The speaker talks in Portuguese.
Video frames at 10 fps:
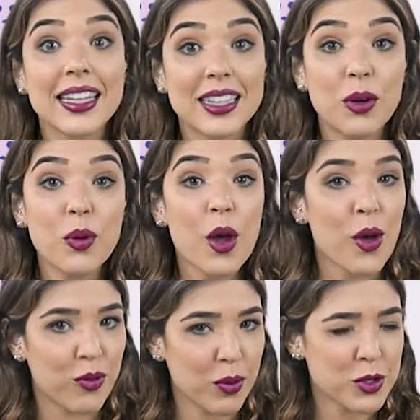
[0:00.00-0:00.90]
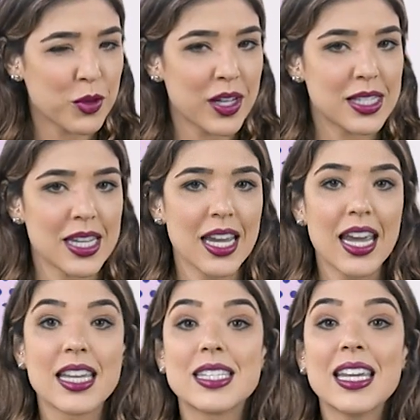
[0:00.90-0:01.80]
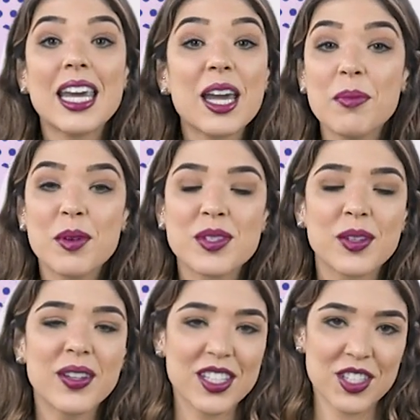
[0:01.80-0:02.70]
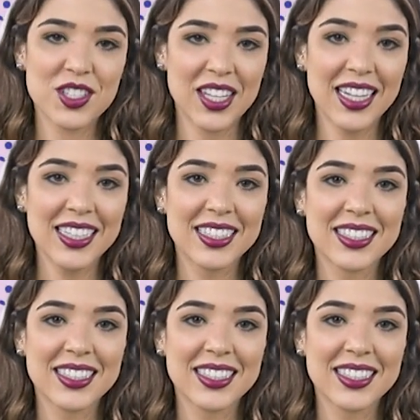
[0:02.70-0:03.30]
Então, vamos conhecer esse irmãozão que a gente tem?